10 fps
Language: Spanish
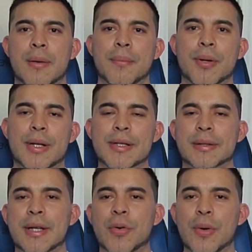porque se
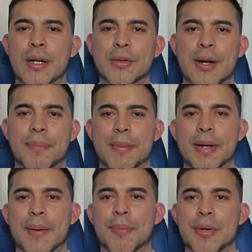está jugando las
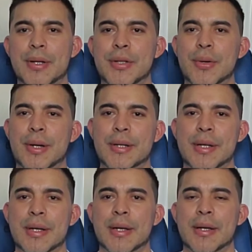primeras posiciones
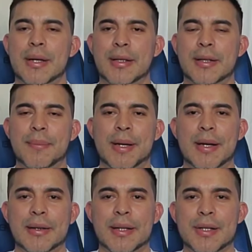y también
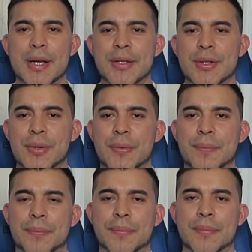el descenso
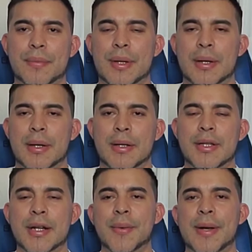
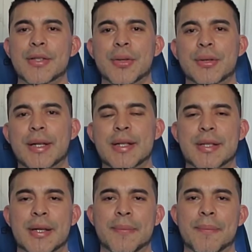Jerry Benson
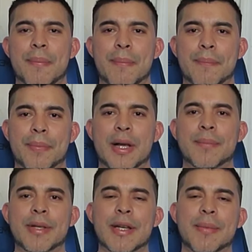dice, a
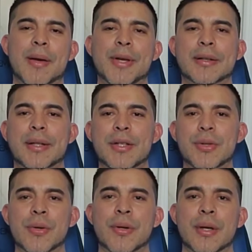mí ya me habían
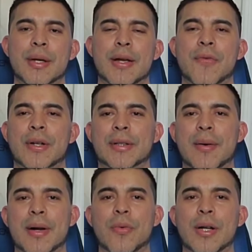dicho que
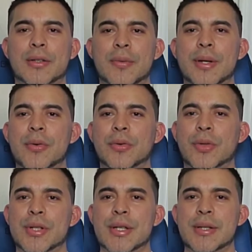faltaban cuatro
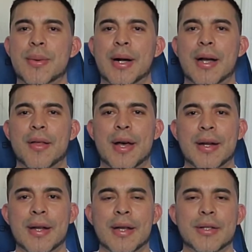minutos y se iban a
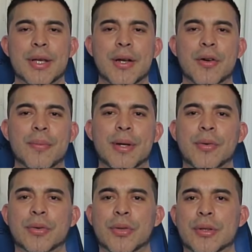dar cinco
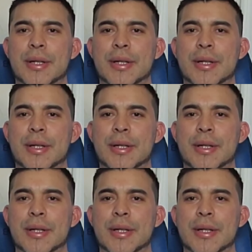minutos